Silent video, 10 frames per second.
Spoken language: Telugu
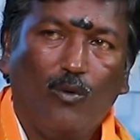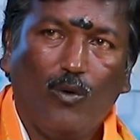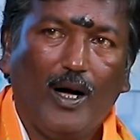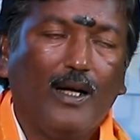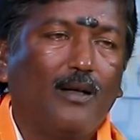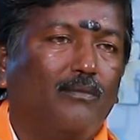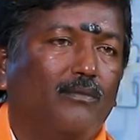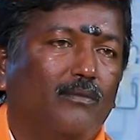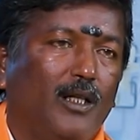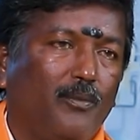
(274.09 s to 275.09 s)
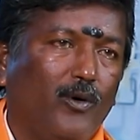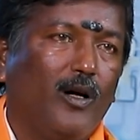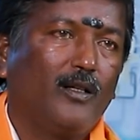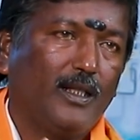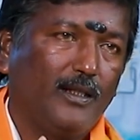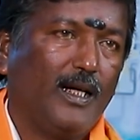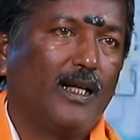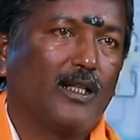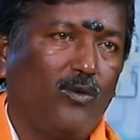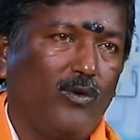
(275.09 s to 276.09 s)
వాహనం నడిపే వాళ్ళు చాలా
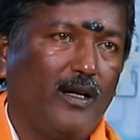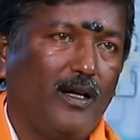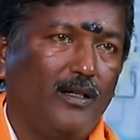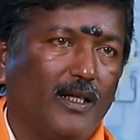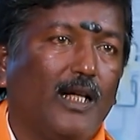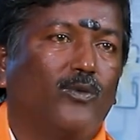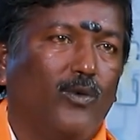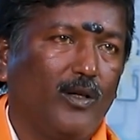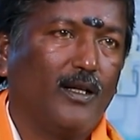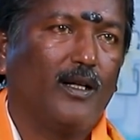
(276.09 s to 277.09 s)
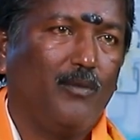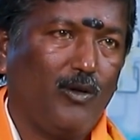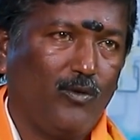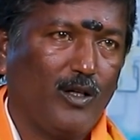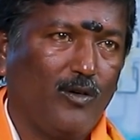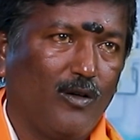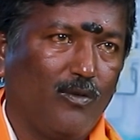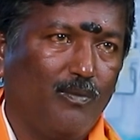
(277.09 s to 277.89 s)
జాగ్రత్తగా ఉండాలి ట్రాన్స్పోర్ట్ రంగంలో ఉన్నవారు